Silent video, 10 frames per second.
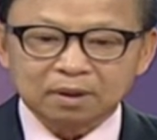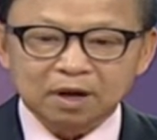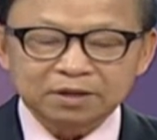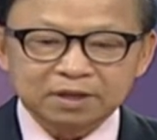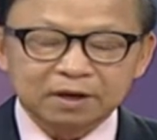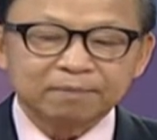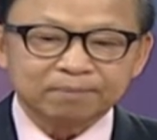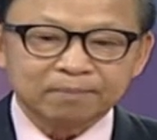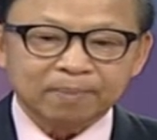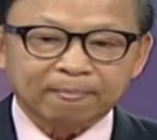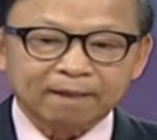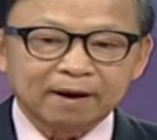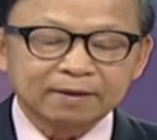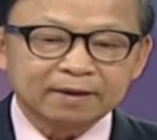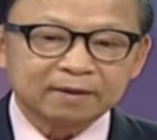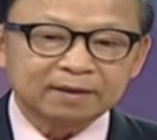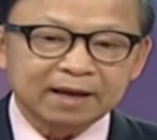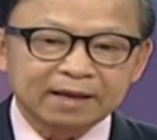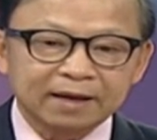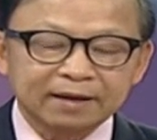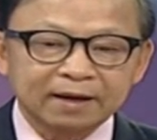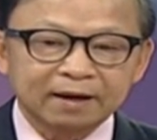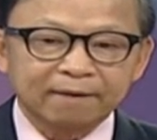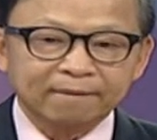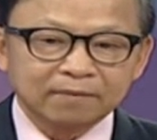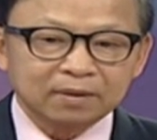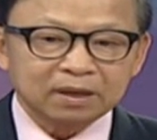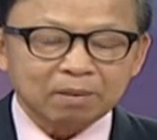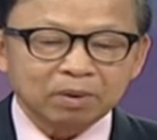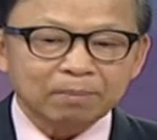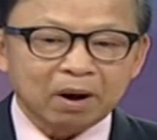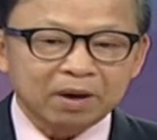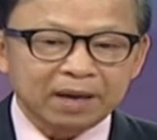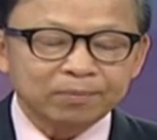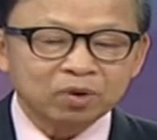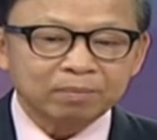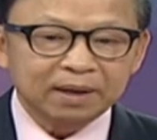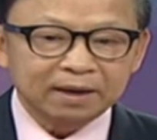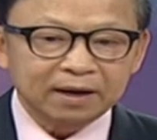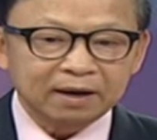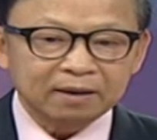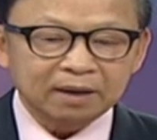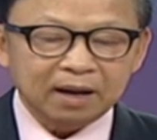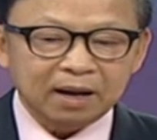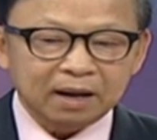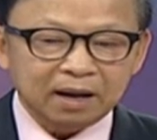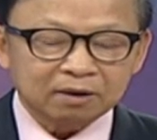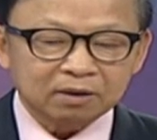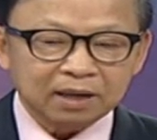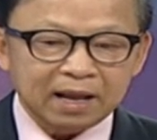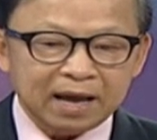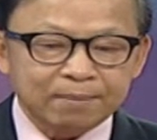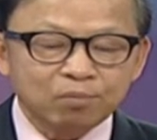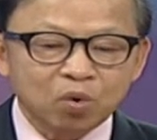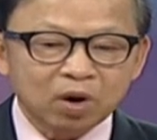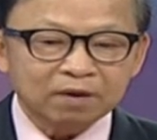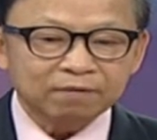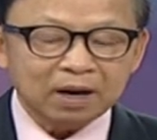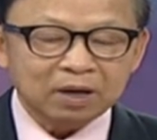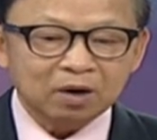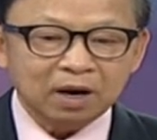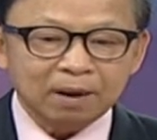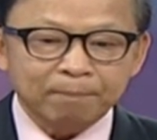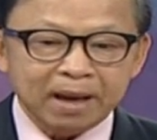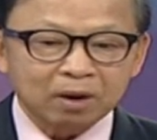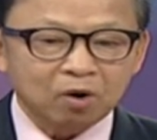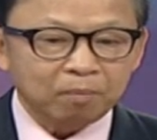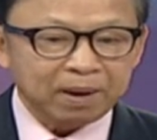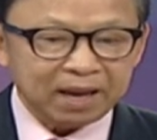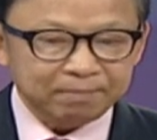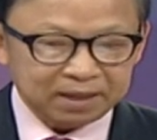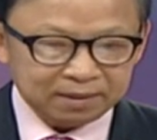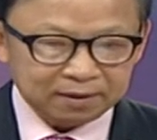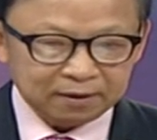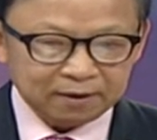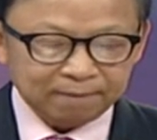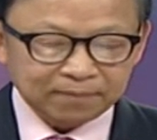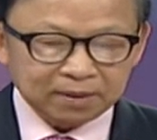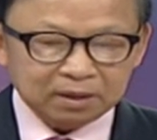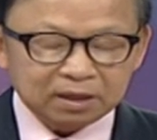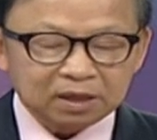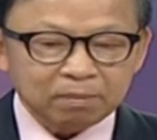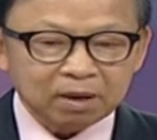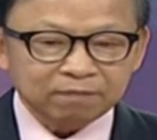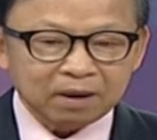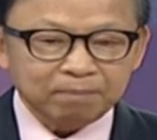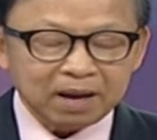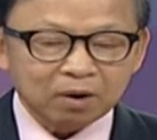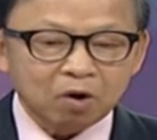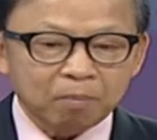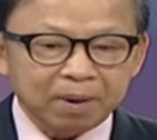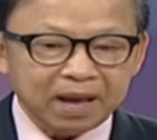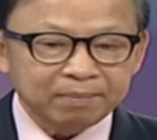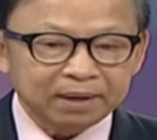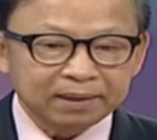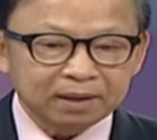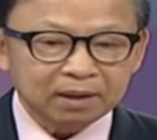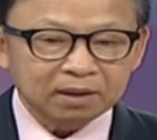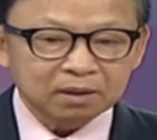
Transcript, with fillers: Có chứ, có chứ. Tại vì đó trong cái bảo hiểm của mình đó, à, có thể là em mua cái phần gọi là medical payment. Thì trong cái phần medical payment đó